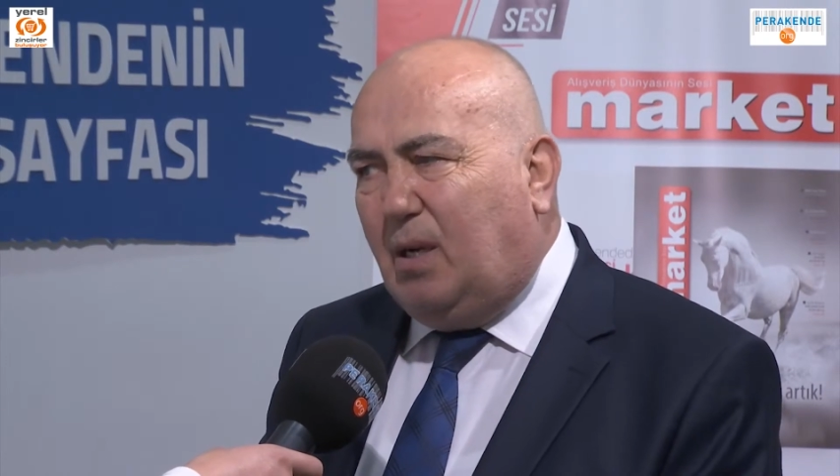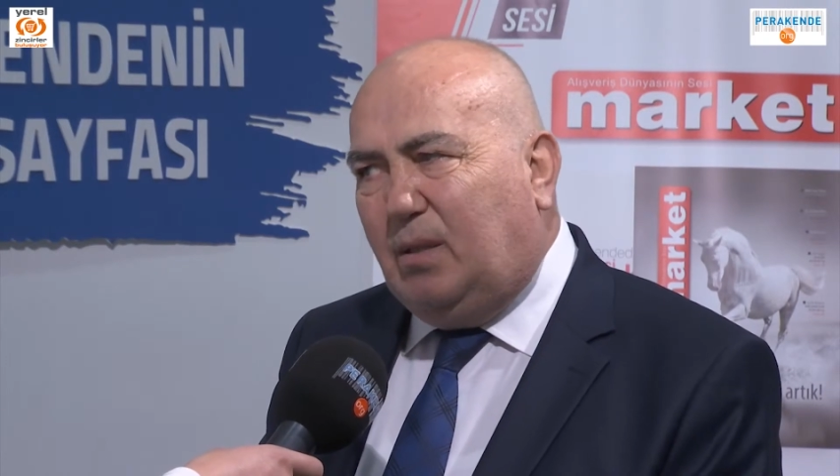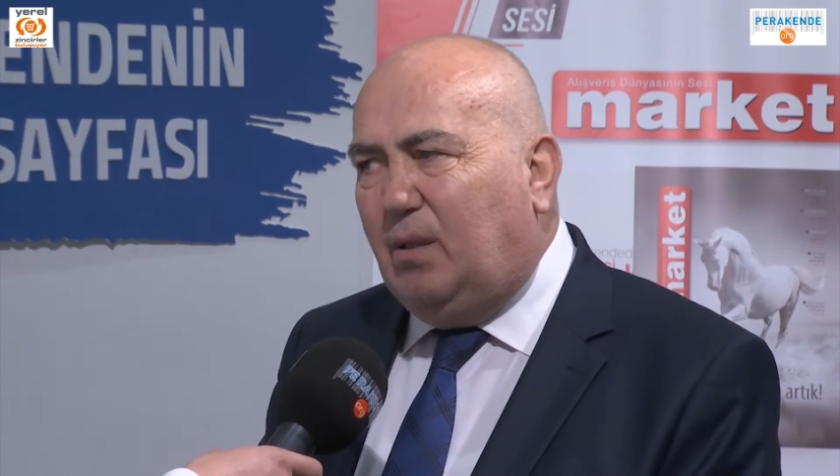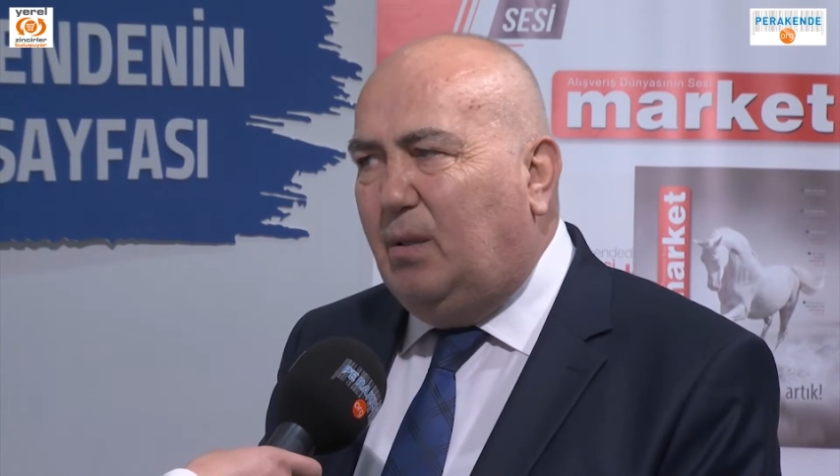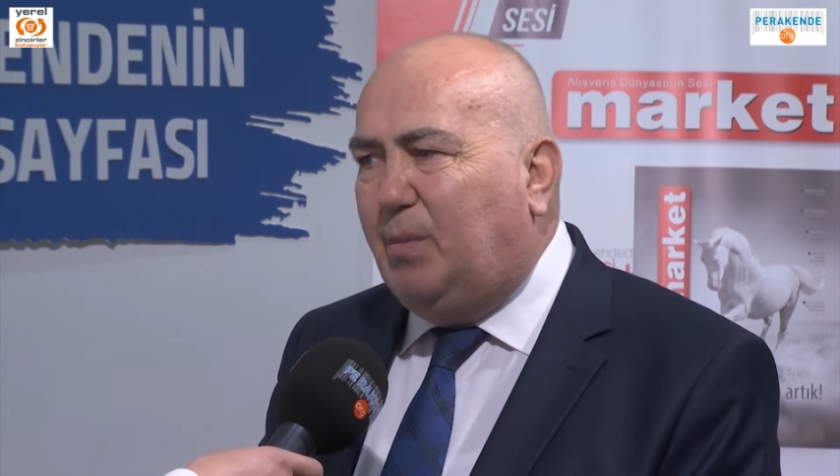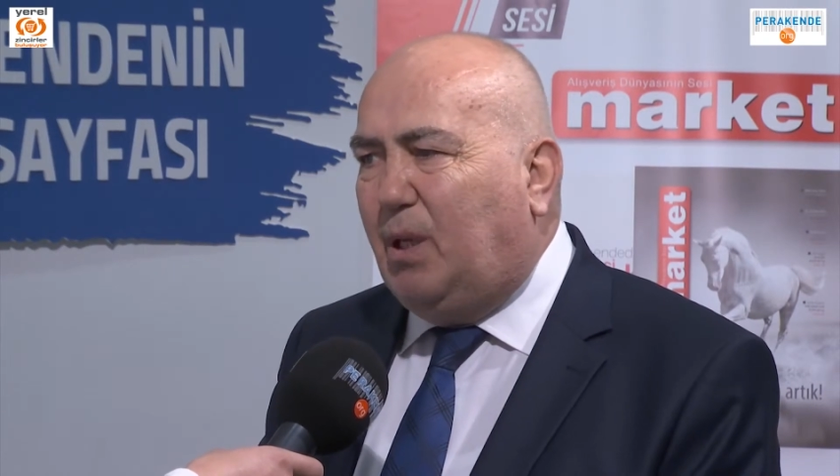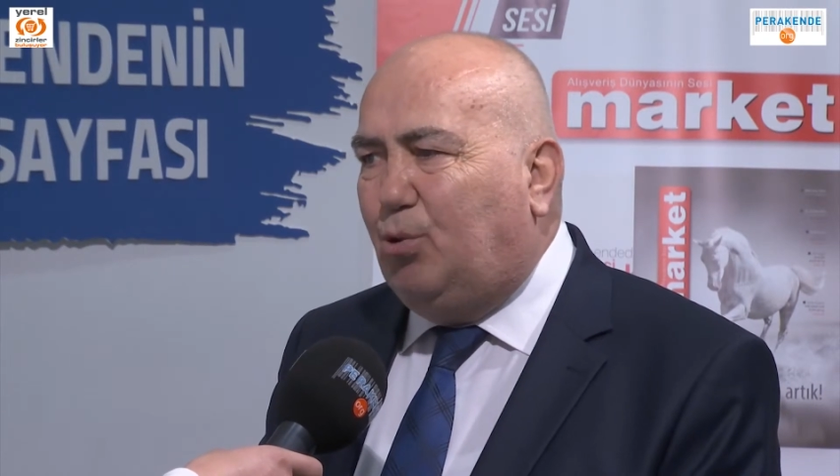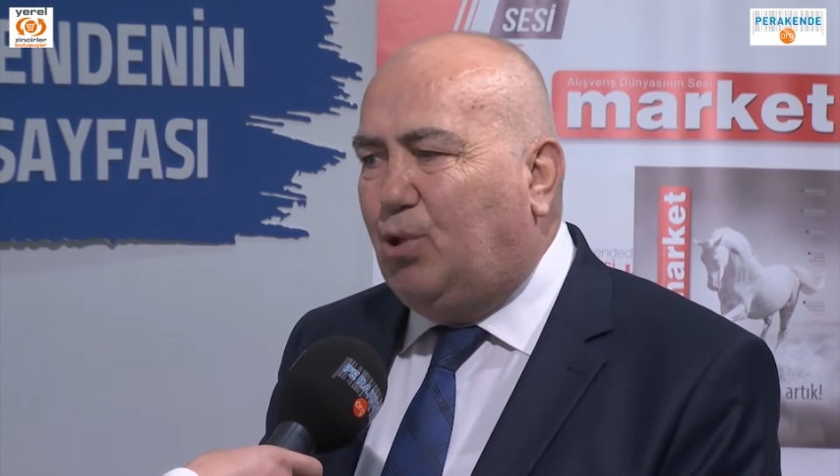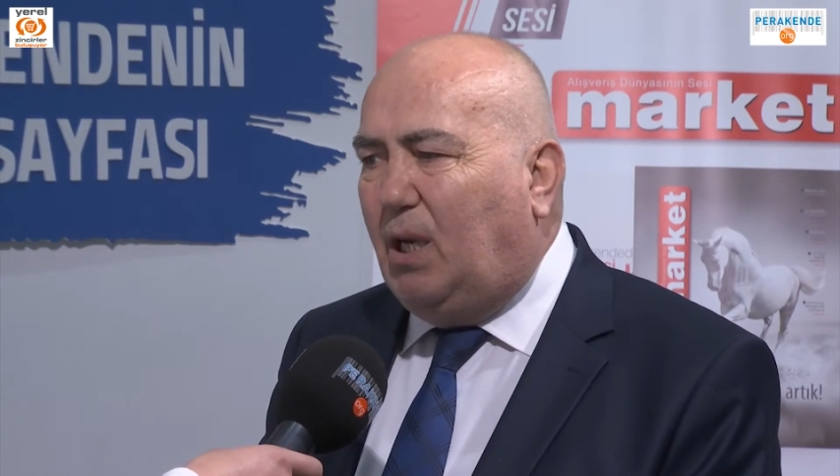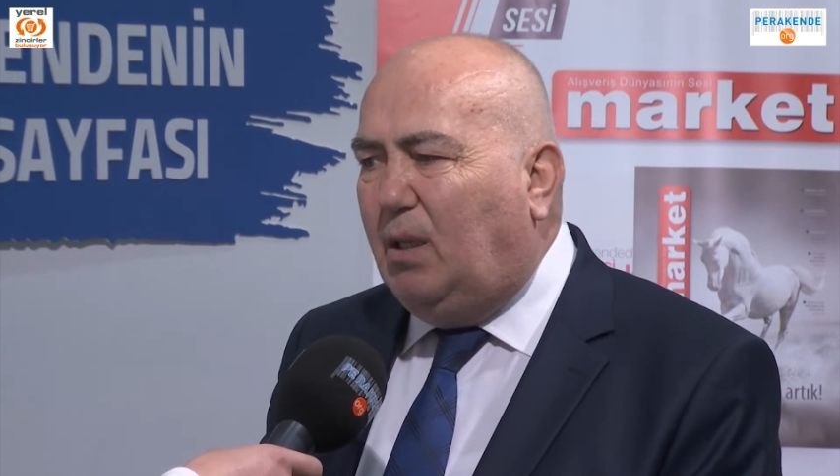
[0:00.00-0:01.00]
katılım da
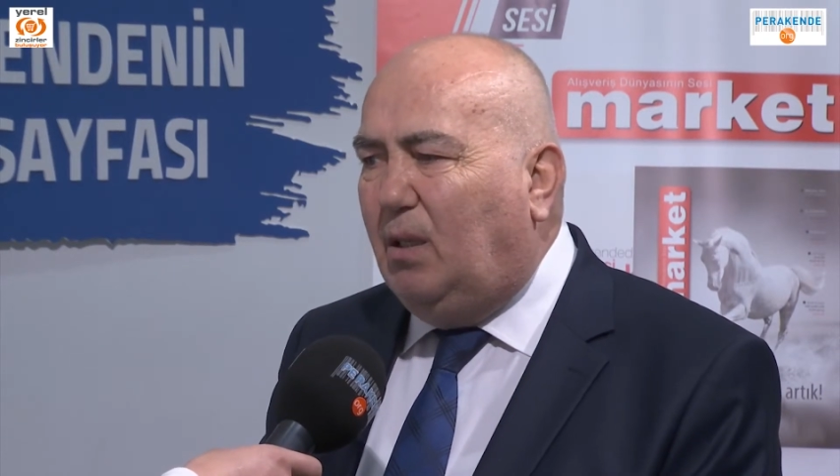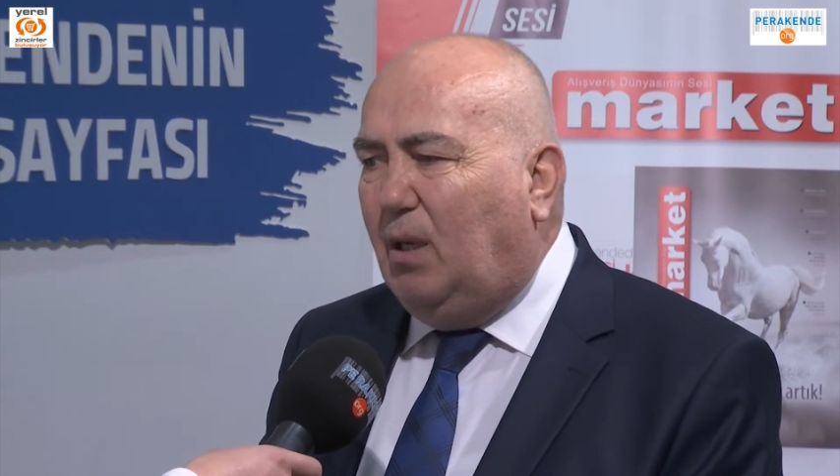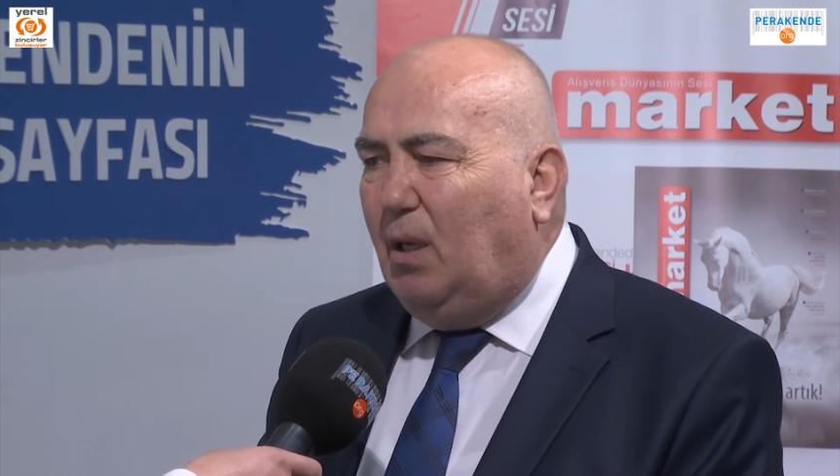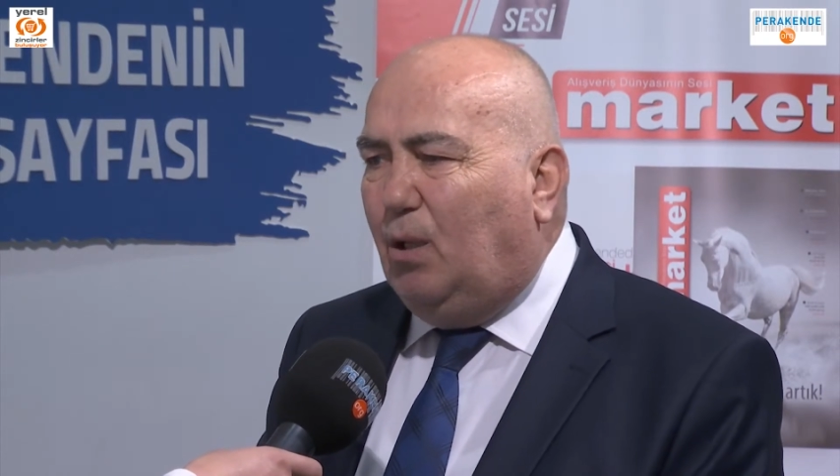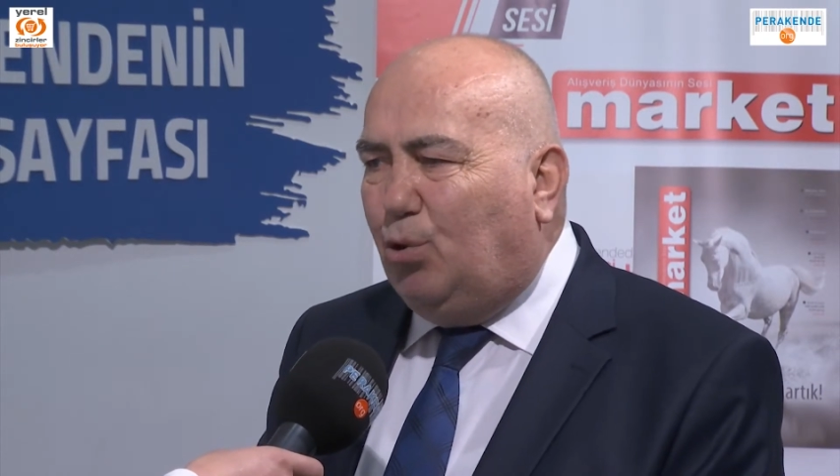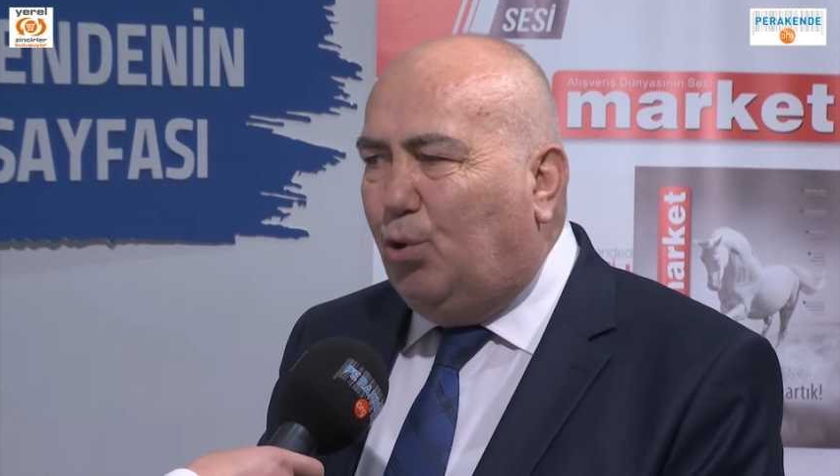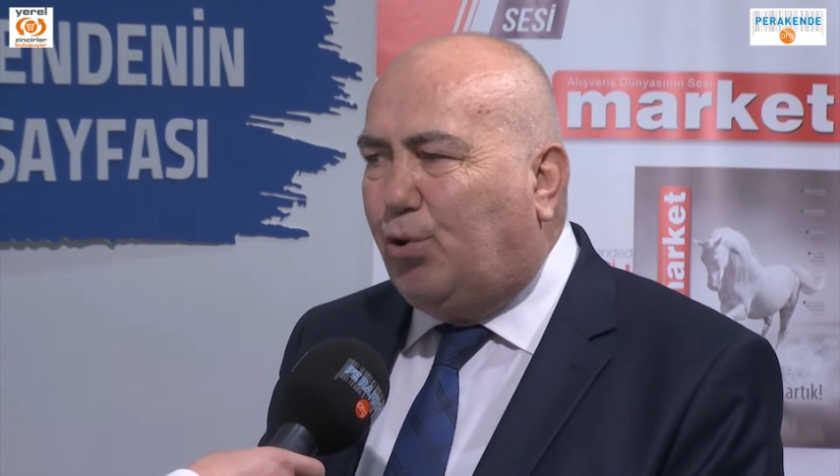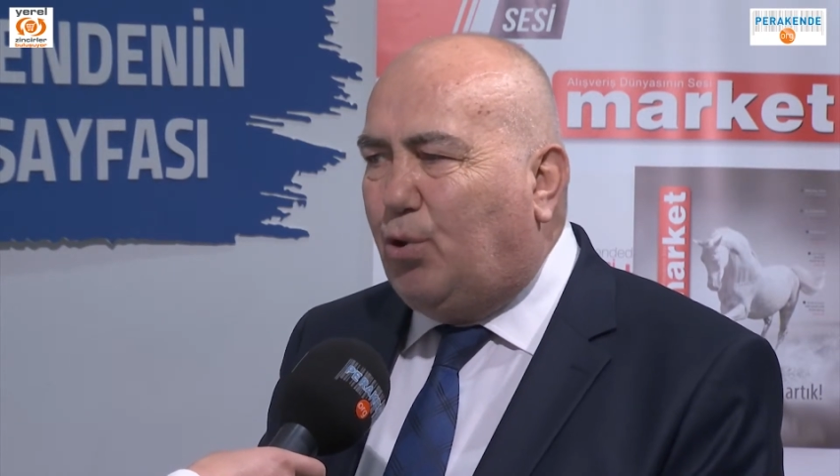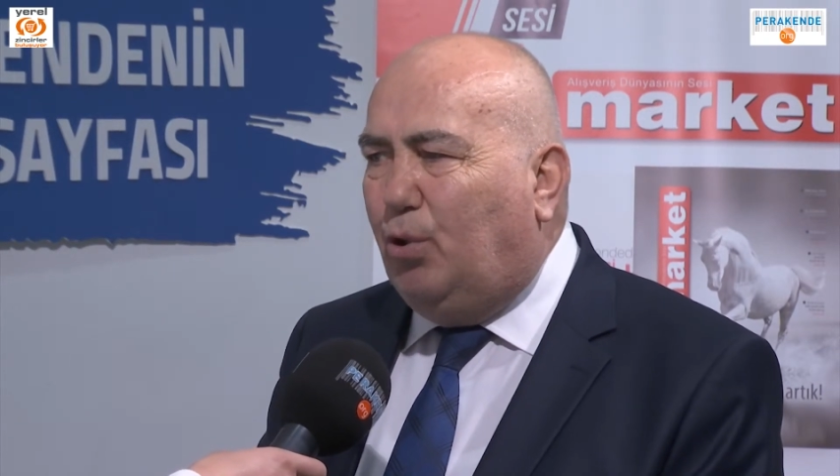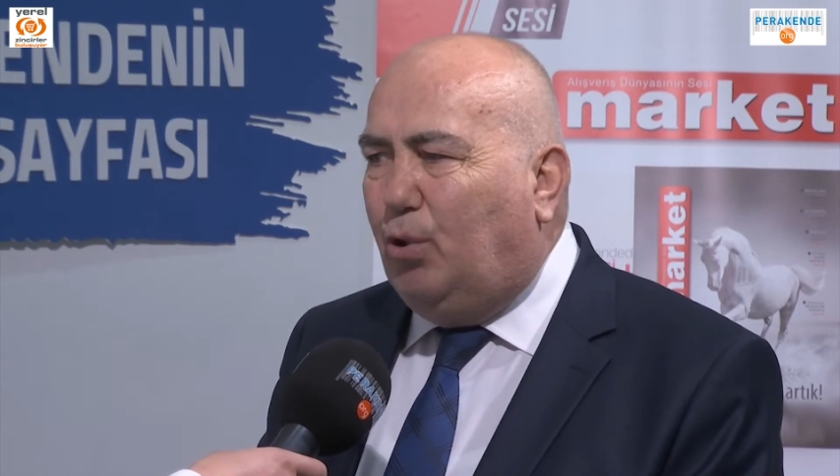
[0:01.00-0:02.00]
güzel,
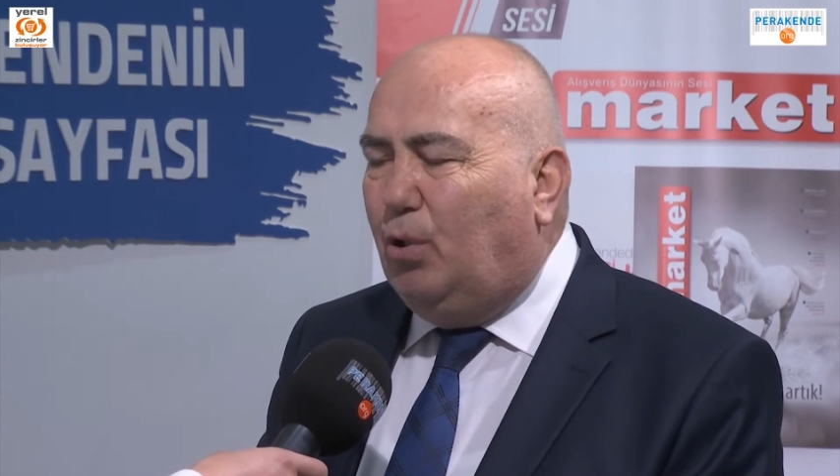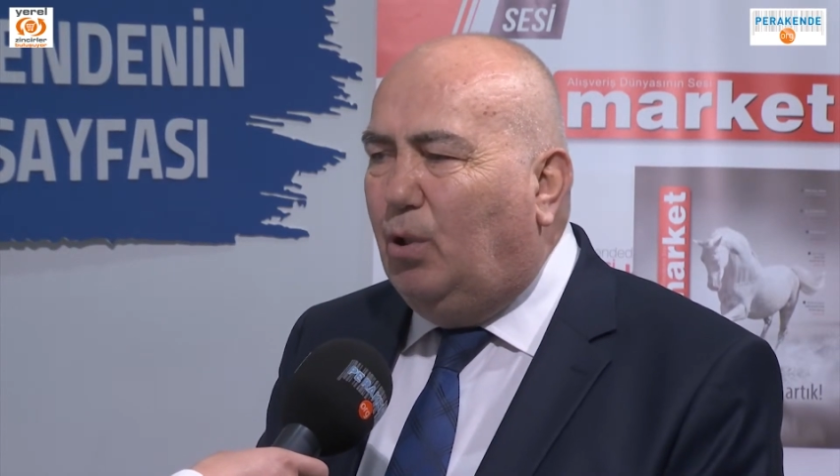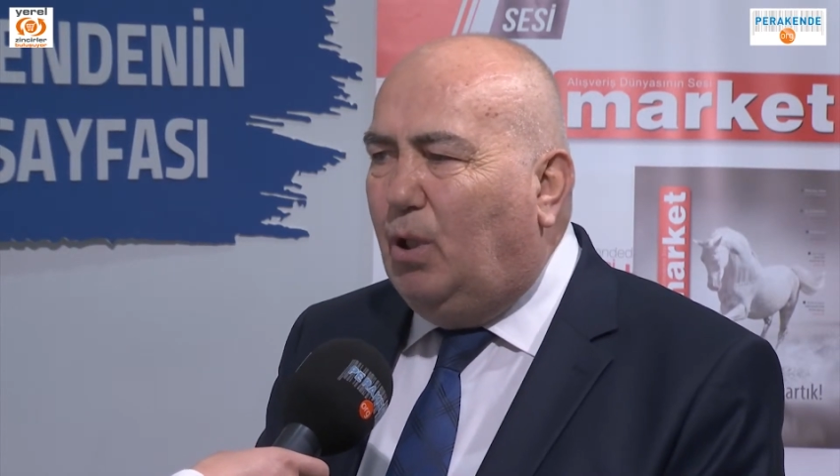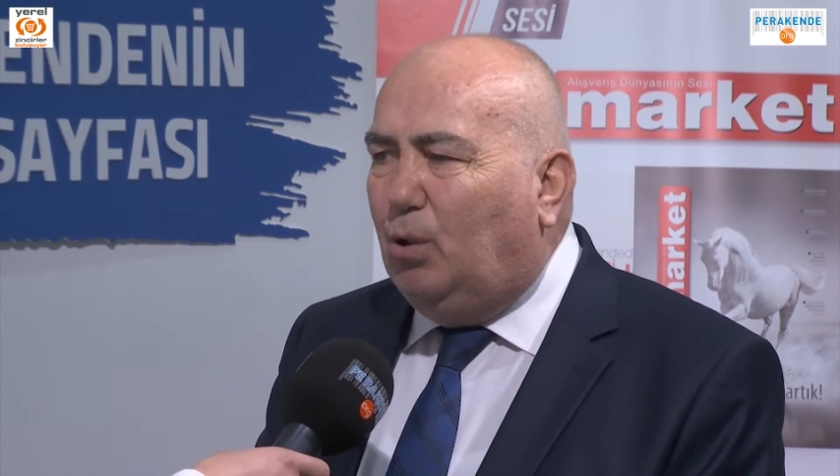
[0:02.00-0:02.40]
coşkulu.